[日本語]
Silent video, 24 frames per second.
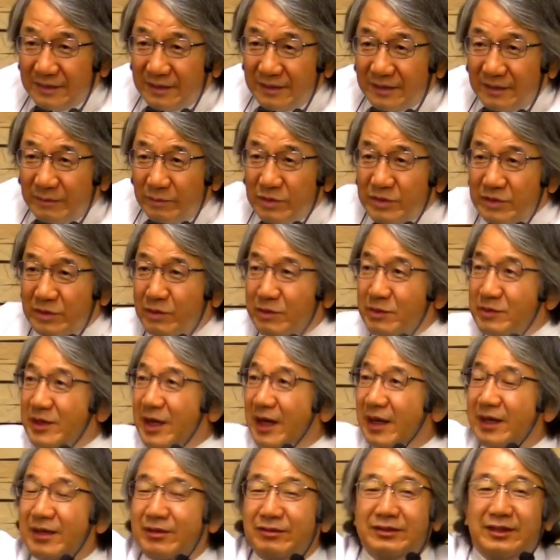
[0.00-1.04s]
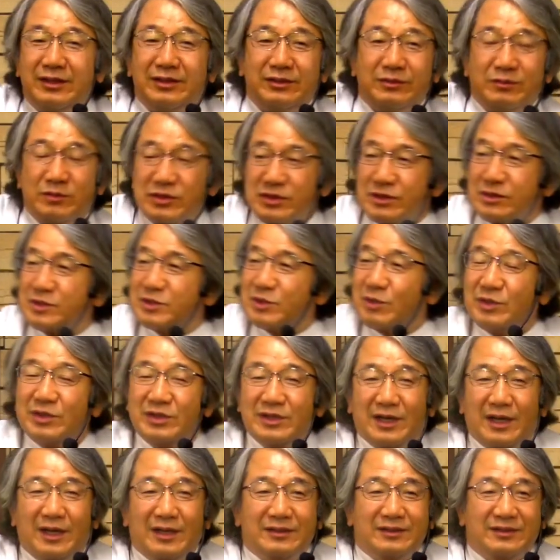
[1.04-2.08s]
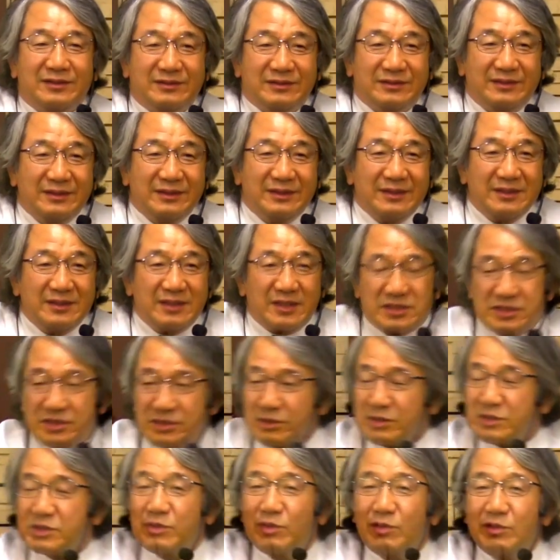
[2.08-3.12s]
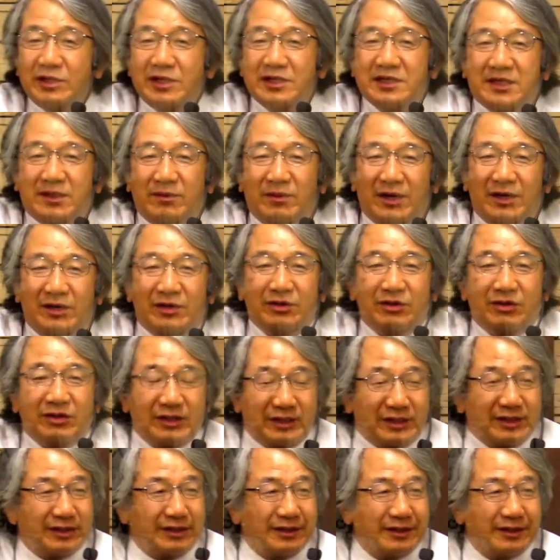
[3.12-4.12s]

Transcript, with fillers: もうすぐ見上げるもうすぐそこにかかってるすぐそこにイエス様がいるのに